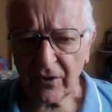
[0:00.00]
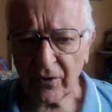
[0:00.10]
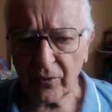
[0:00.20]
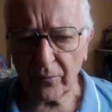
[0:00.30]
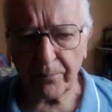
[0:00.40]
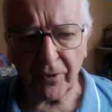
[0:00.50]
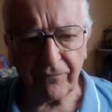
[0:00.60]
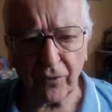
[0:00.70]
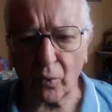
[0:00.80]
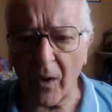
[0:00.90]
euh,
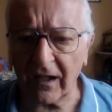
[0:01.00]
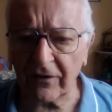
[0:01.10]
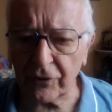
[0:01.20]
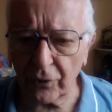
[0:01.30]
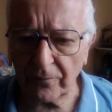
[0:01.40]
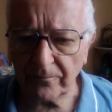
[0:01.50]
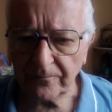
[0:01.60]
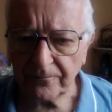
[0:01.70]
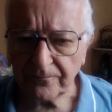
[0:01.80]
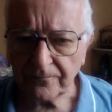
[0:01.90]
peuvent croire en Dieu.
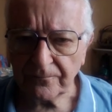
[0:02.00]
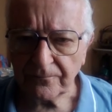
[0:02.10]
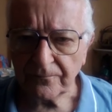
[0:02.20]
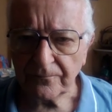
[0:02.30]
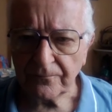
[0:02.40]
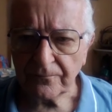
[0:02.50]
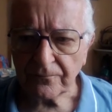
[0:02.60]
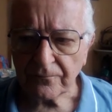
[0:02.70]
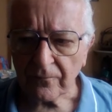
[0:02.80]
Hmm.